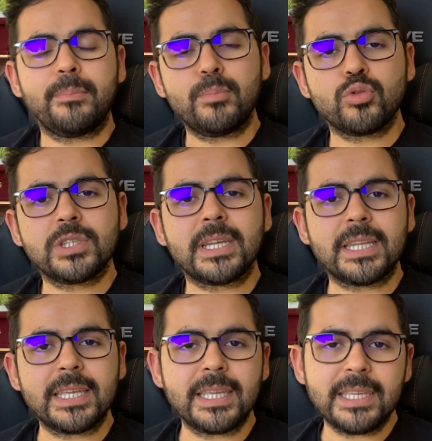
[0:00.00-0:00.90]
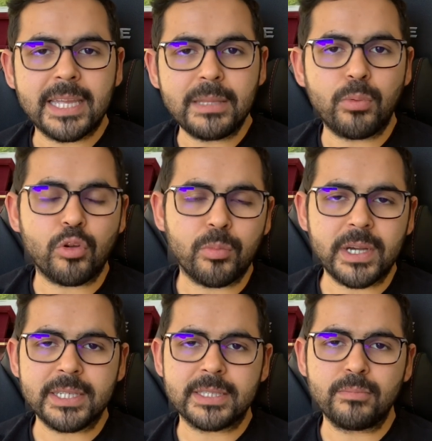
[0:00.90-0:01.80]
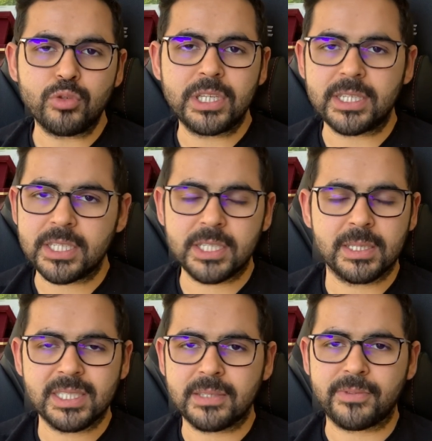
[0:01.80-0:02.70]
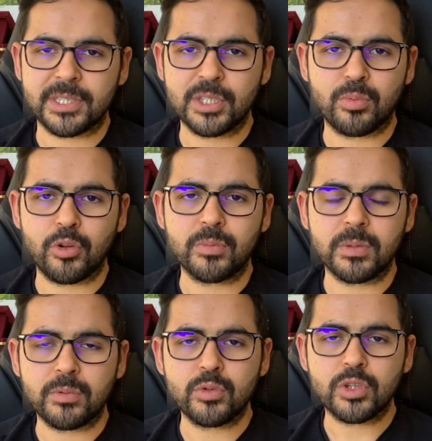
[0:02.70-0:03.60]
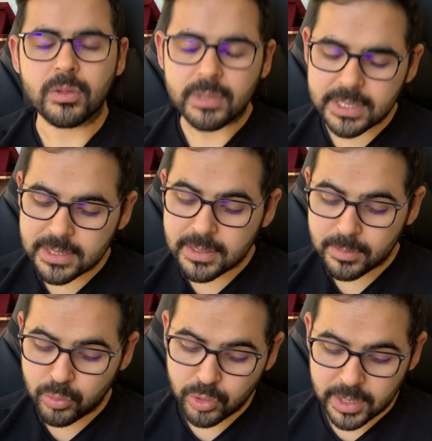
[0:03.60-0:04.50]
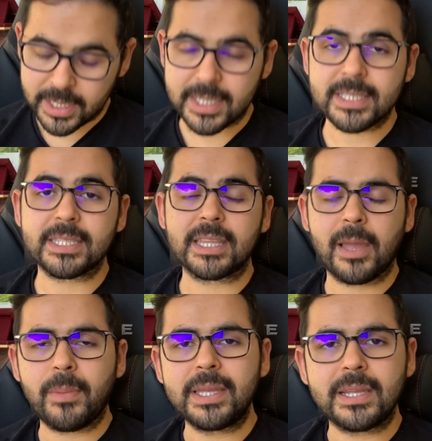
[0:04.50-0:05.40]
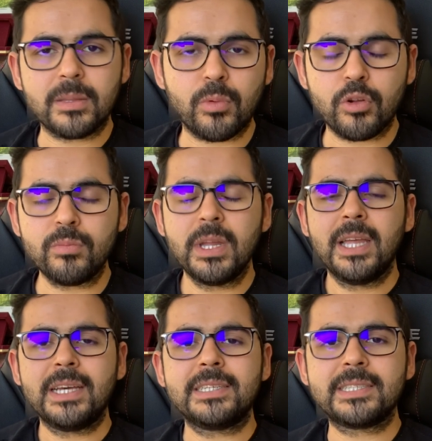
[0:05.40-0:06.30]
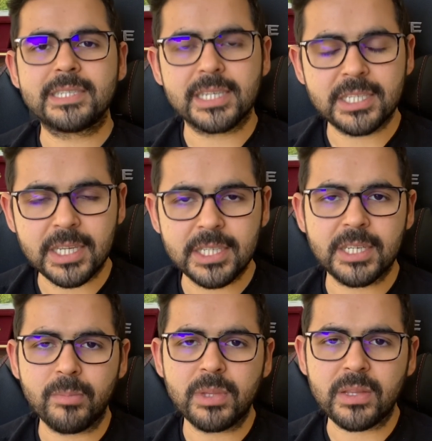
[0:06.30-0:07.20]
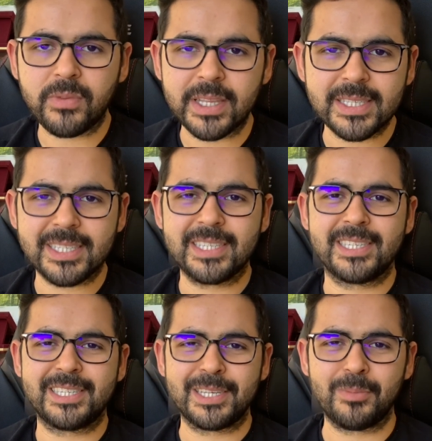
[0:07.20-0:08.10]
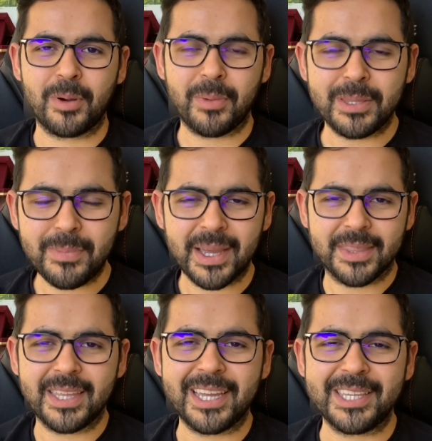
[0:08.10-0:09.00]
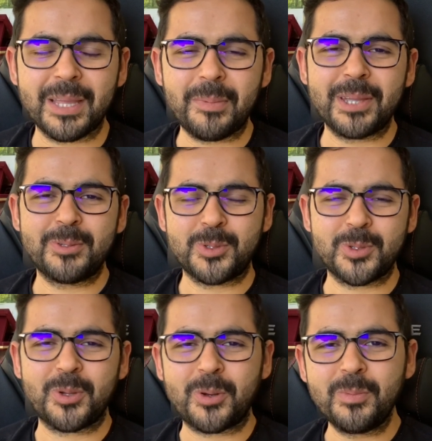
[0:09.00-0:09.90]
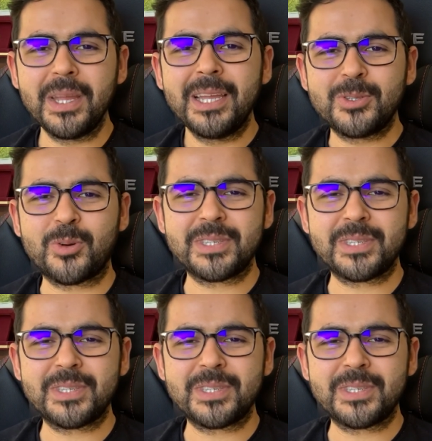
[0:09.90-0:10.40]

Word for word: bu seriyi 7 bölüme ayırdım. Bu giriş 0. bölüm gibi düşünebilirsiniz. Bunun arkasında da hemen 7 bölüm hızlıca çekeceğim. Netflix dizisiyim ama hani bir anda yayınlamayı düşünüyorum. Çok